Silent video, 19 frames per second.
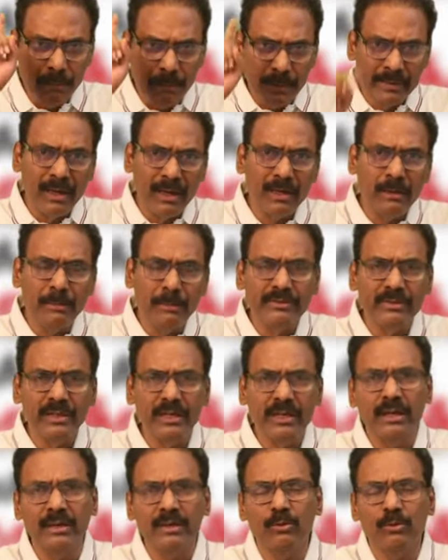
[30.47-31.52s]
ప్రధానమంత్రి
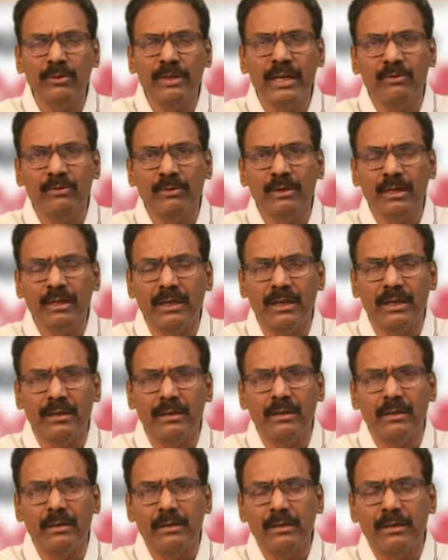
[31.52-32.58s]
గారికి ఉండేటువంటి
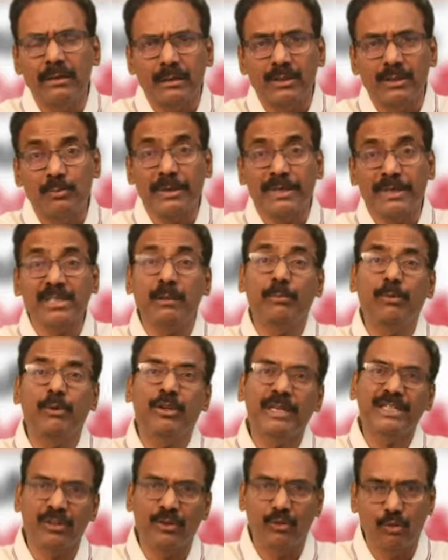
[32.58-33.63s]
స్పెషల్
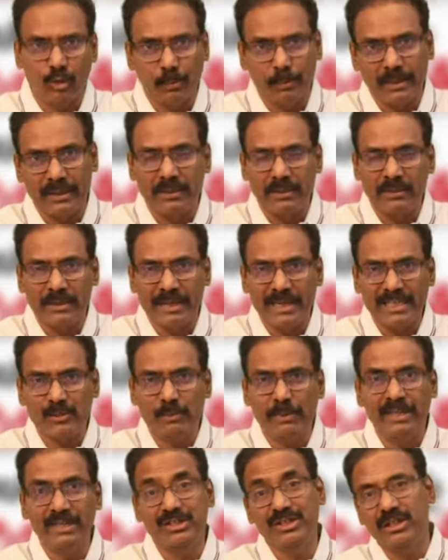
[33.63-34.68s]
ప్రొటెక్షన్ గ్రూప్ అది
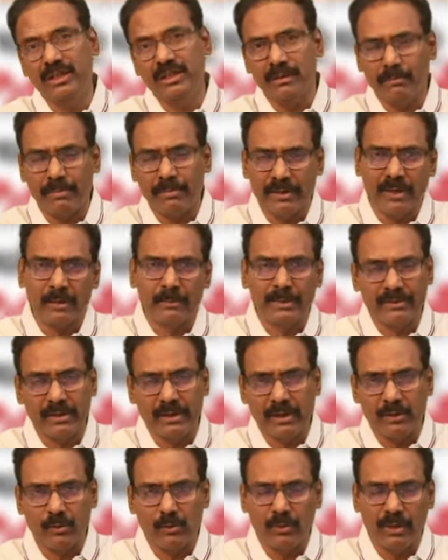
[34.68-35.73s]
ఎస్పీజి ప్రధానమంత్రి
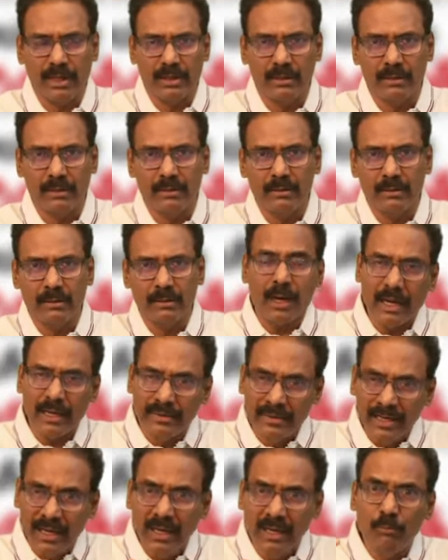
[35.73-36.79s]
గారికి ఉండేది
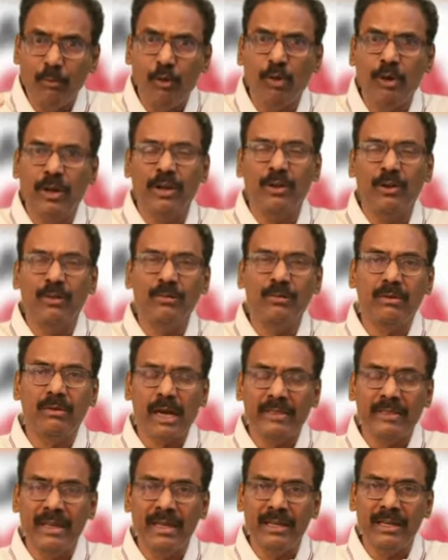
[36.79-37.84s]
అదే మోడల్లో
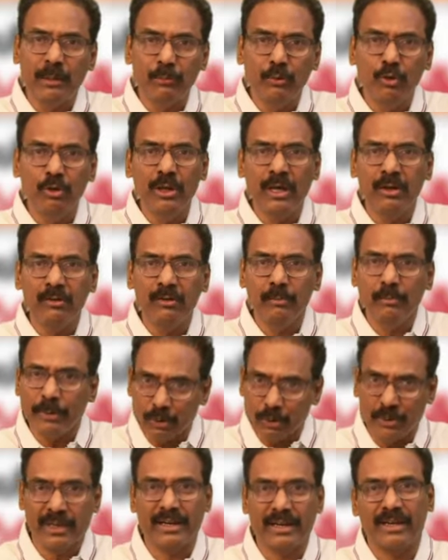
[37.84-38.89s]
అదే నమూనాలో
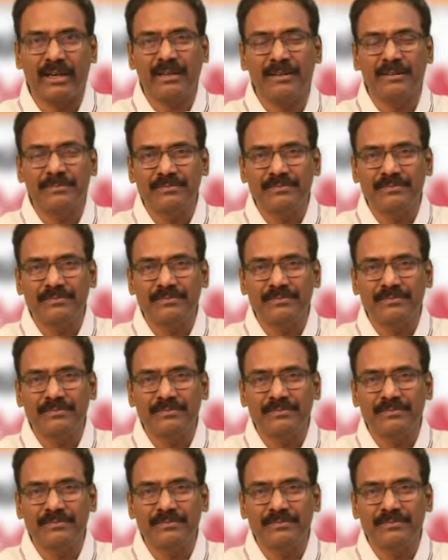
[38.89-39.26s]
పెట్టుకున్నారు ఇక్కడ